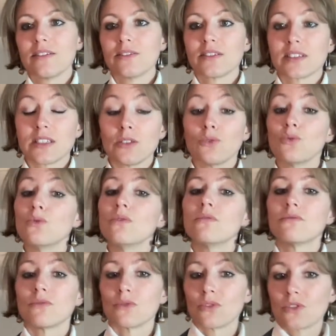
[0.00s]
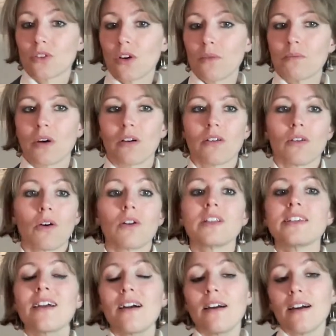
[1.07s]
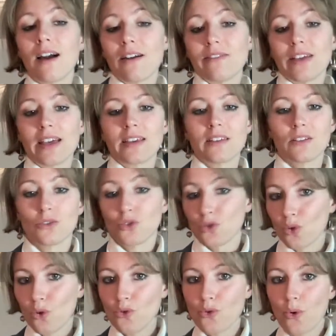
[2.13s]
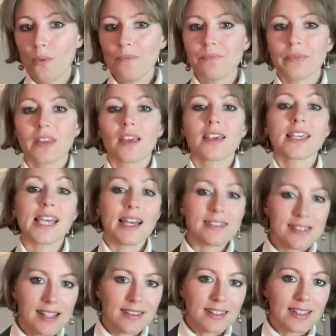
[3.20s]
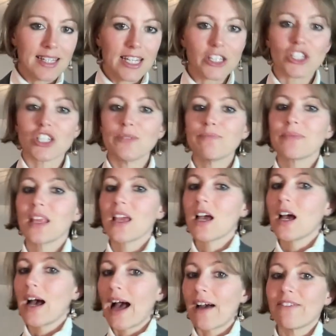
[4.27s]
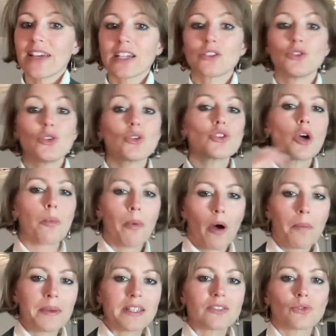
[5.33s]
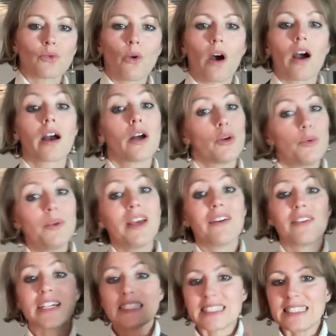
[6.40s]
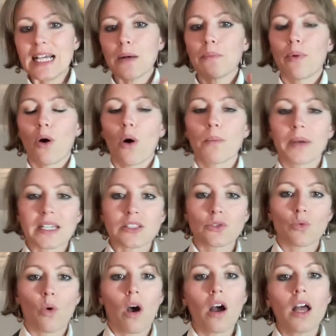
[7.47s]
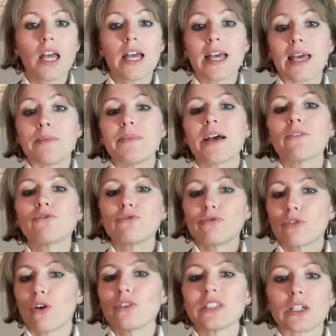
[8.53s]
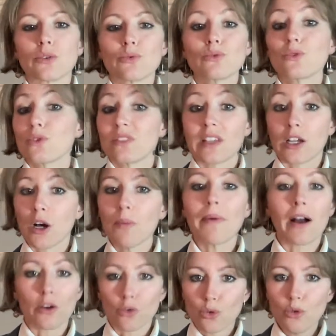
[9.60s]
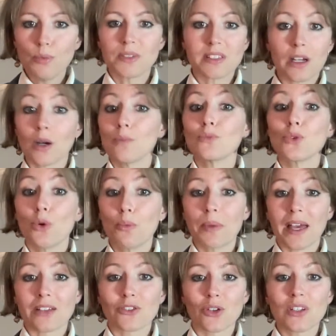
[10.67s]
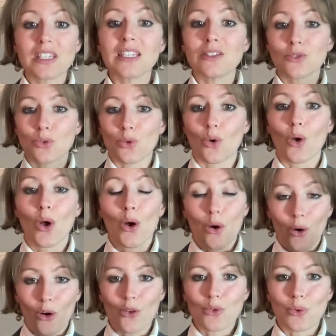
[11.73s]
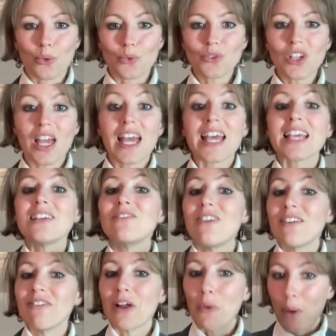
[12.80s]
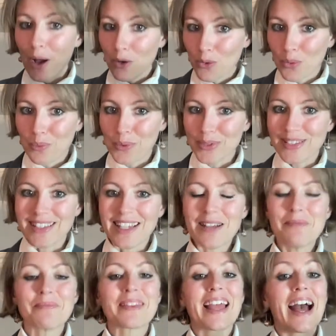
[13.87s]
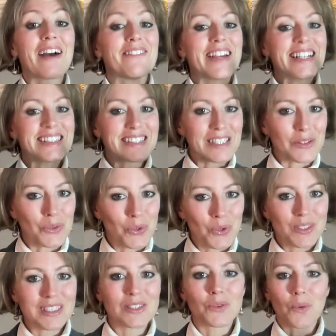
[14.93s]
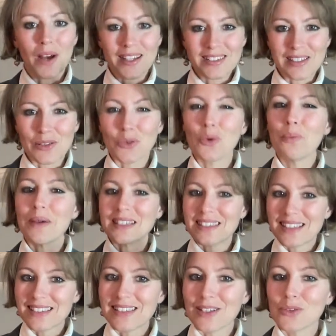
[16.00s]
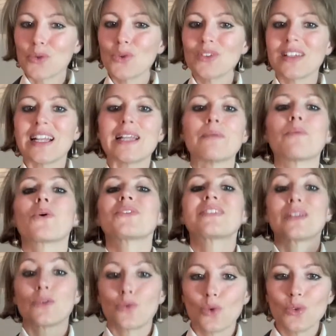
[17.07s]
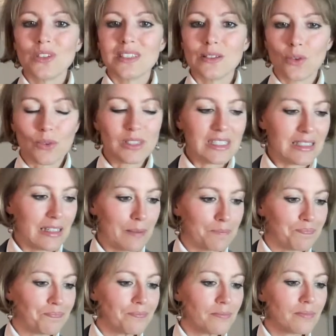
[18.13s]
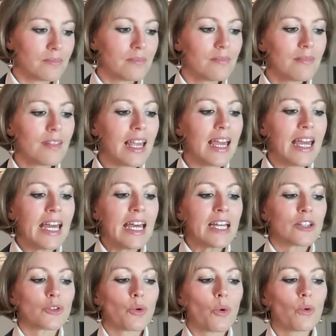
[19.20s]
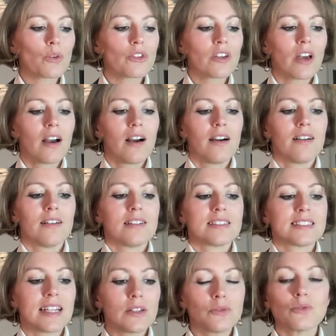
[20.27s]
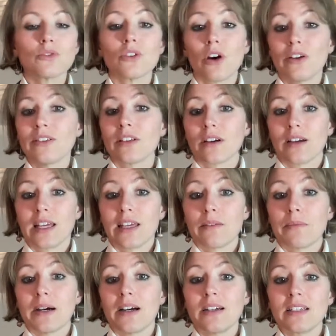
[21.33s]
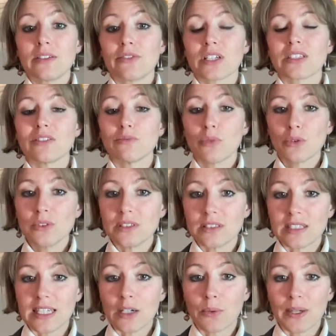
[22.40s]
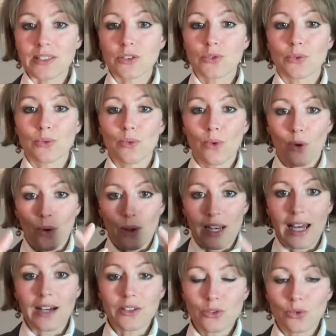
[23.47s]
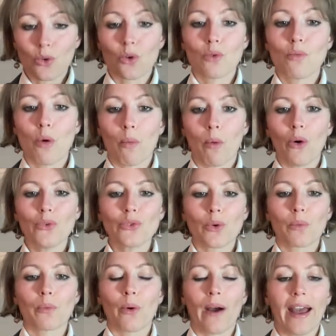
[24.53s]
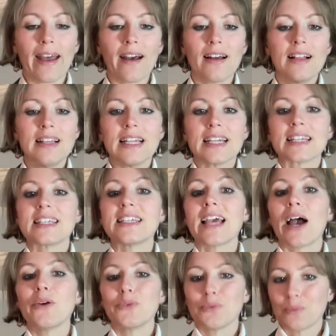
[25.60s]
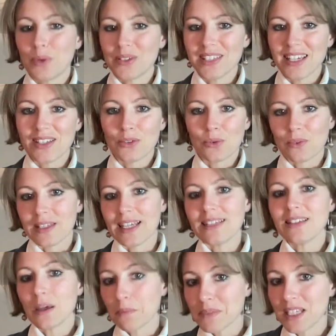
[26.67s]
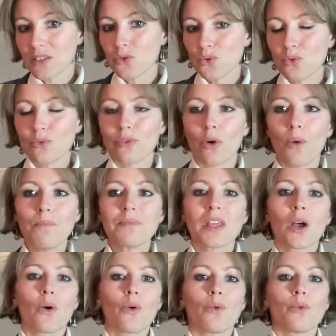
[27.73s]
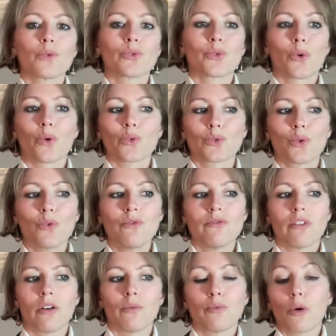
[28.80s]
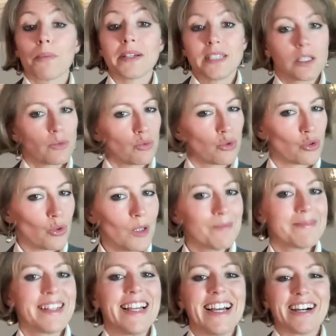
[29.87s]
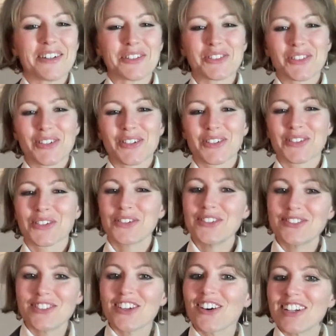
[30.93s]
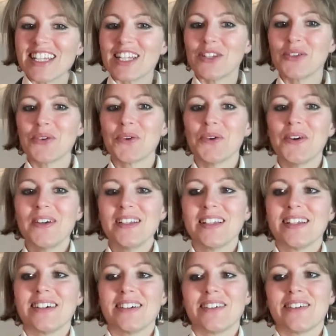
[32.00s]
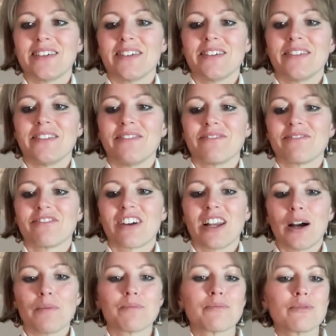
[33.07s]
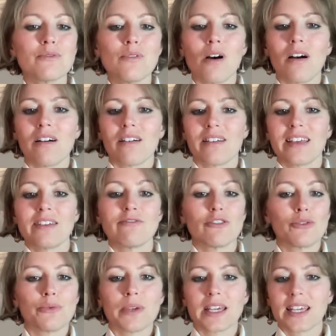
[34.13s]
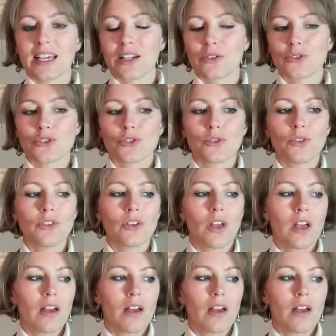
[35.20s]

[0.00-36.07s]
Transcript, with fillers: si nous, nous sommes en lien avec ce lieu qui a cette énergie, avec notre propre histoire, lui avec sa propre histoire, eh bien vous vous rendez compte que c'est comme un couple, c'est comme deux personnes qui se rencontrent. Il va falloir composer avec ces deux histoires, ces deux passés, ces deux éléments, ces deux identités. Donc, euh, ça nous donne eh ben, effectivement une équation euh, là sur le moment temporaire qui a une bonne raison d'être. Bien souvent, on se retrouve, euh, pour pas dire toujours, on se retrouve dans les lieux voilà, pour évoluer quelque chose.